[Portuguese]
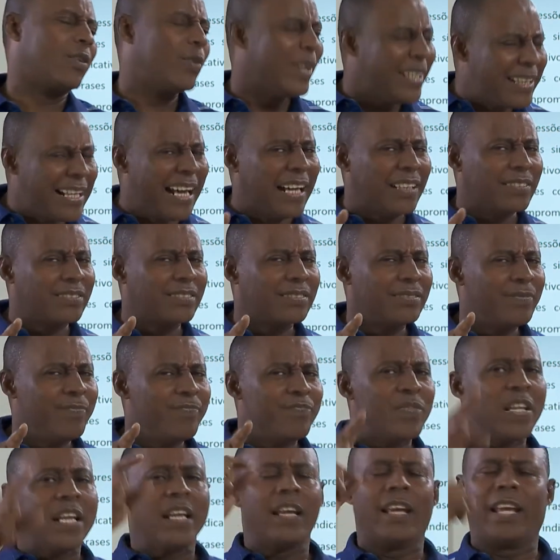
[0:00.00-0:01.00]
cuidado,
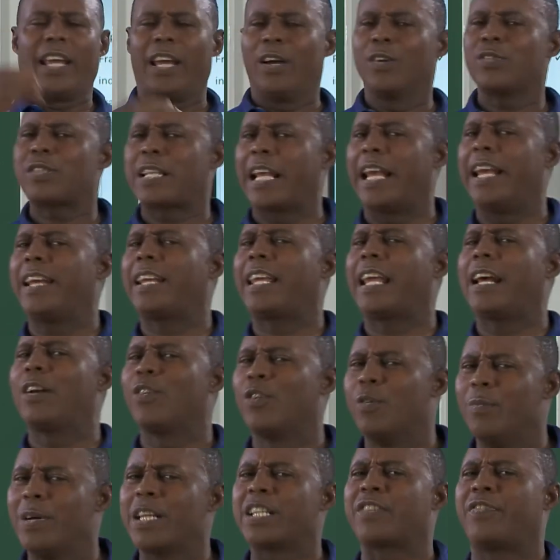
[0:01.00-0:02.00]
eu sei que
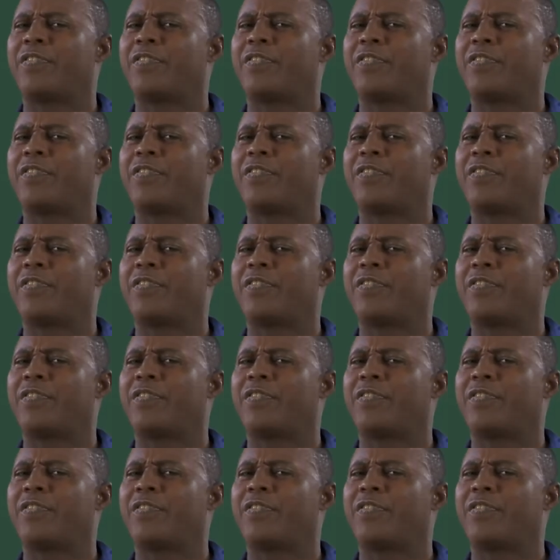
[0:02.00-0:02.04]
algumas